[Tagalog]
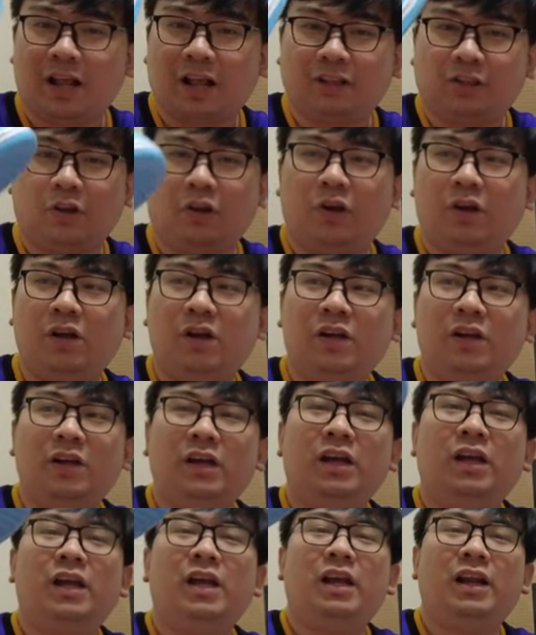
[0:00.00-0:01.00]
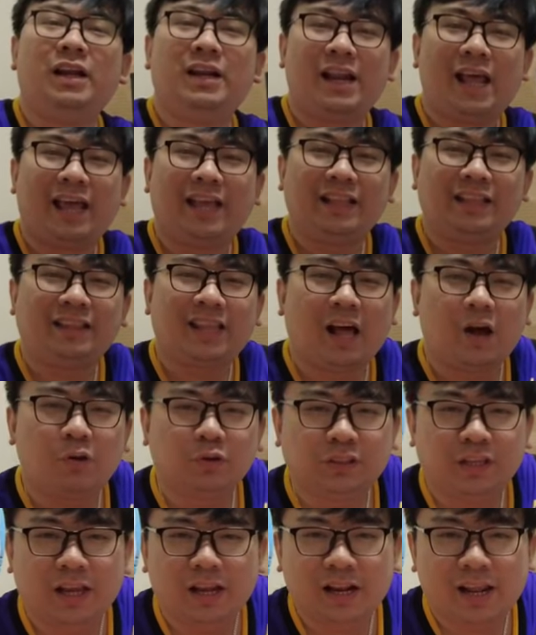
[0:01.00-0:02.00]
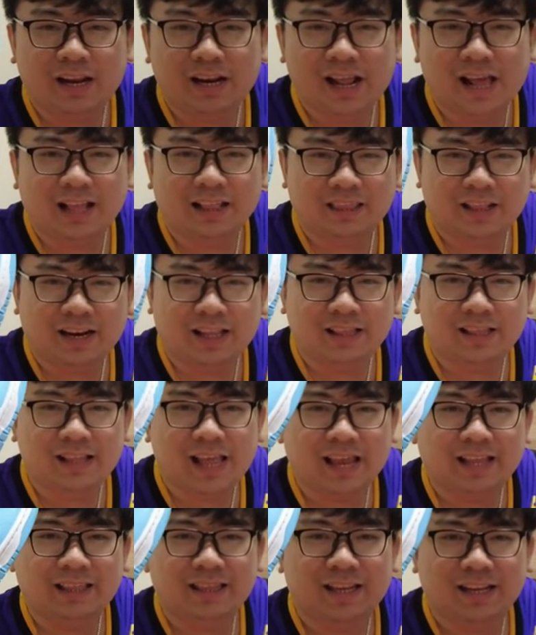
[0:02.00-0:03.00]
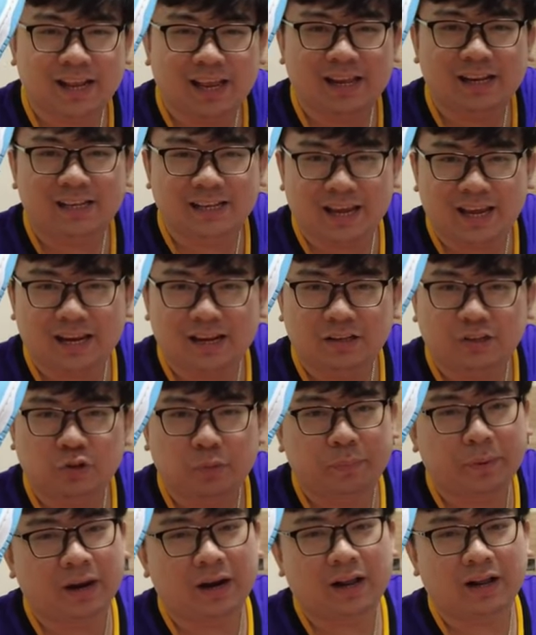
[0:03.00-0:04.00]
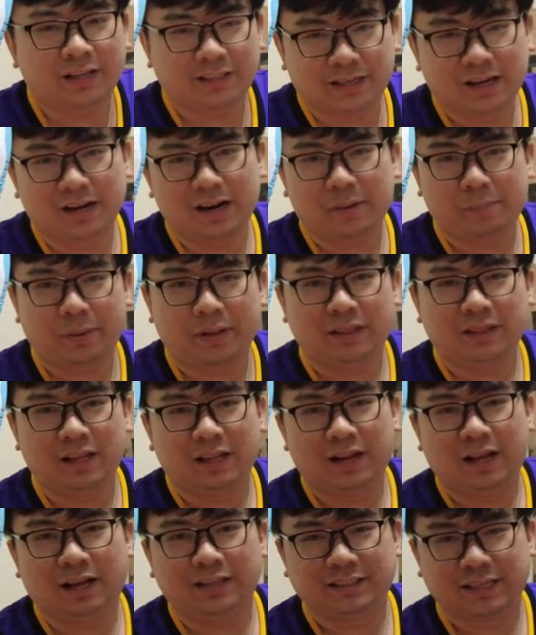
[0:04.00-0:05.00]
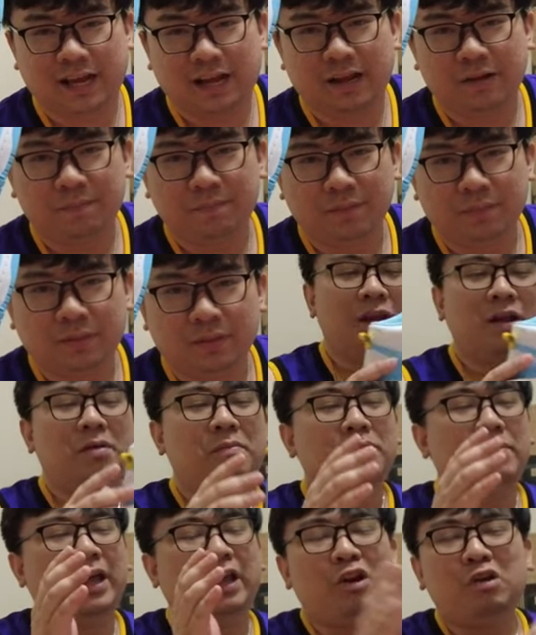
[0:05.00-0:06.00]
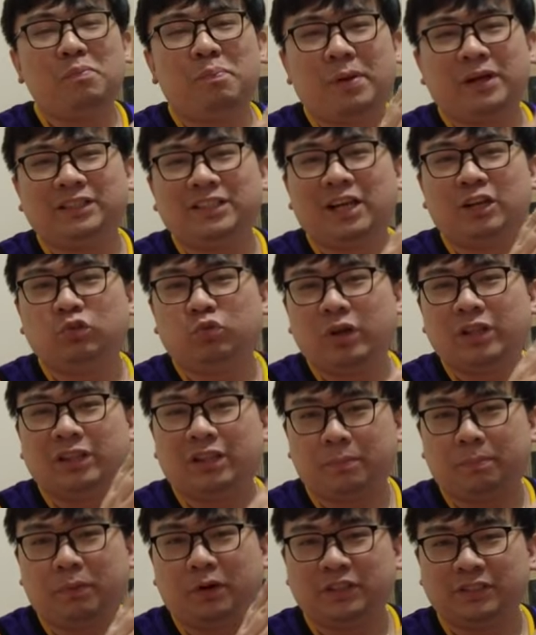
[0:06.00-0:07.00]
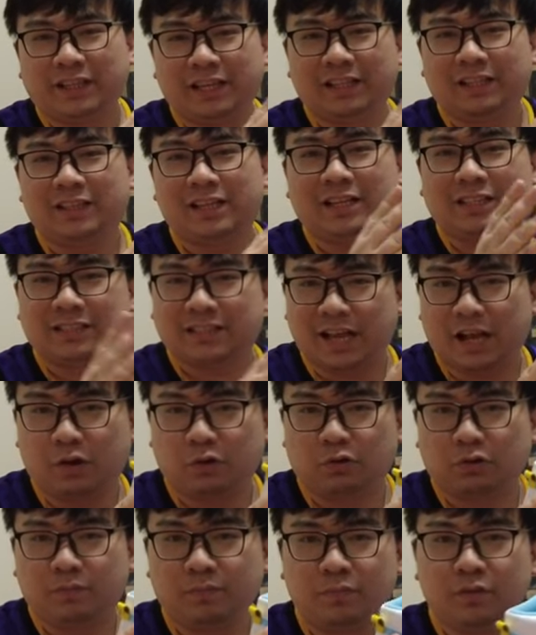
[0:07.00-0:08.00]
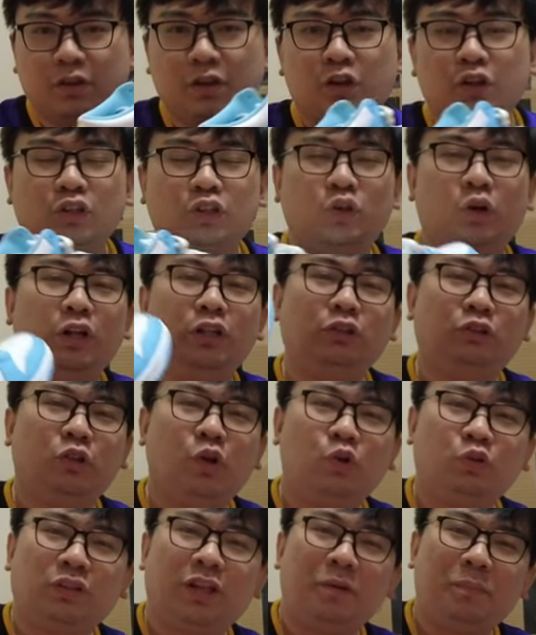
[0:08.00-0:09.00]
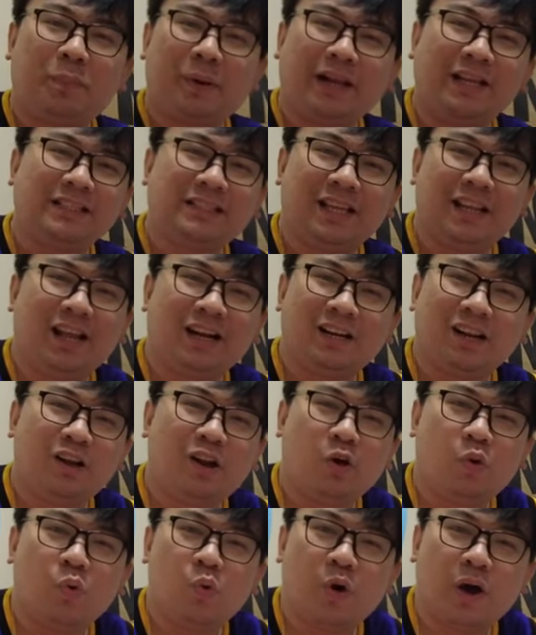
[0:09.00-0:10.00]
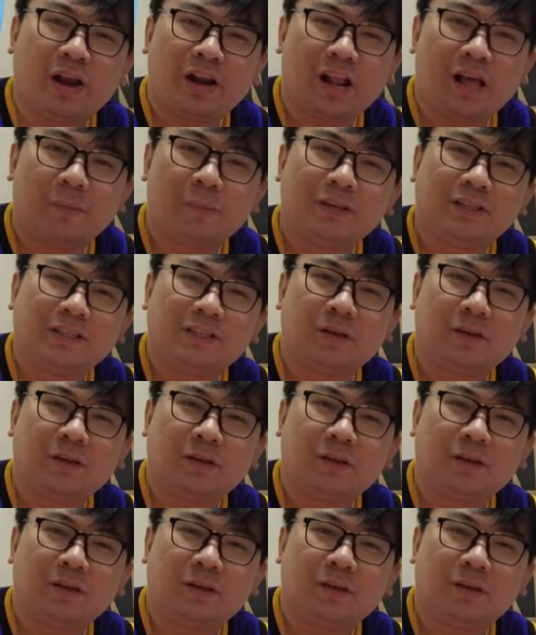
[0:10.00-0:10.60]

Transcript: lang to? 9,999 yen. So, parang isang lapad na lang siya. Meron pa siyang 20% discount. So, ang total price na lang na nakuha namin sa